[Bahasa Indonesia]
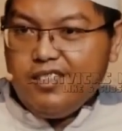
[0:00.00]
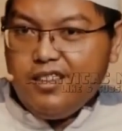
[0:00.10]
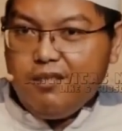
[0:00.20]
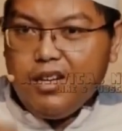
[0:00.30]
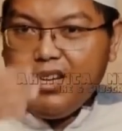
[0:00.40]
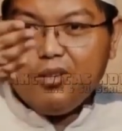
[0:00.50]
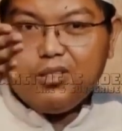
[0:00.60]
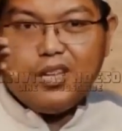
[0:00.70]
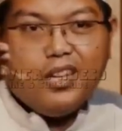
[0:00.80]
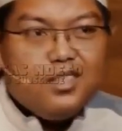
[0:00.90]
bahwa
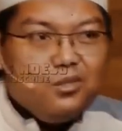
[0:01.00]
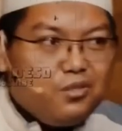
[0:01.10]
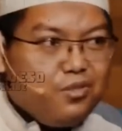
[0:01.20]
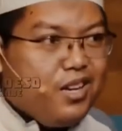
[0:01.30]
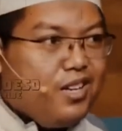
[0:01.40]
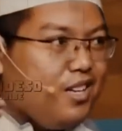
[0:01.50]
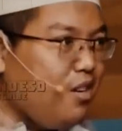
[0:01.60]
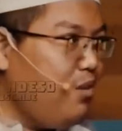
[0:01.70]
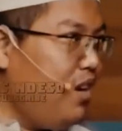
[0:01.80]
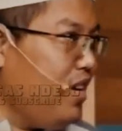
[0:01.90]

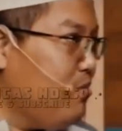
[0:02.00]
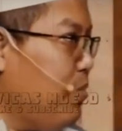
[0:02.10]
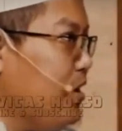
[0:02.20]
sejarah Sunan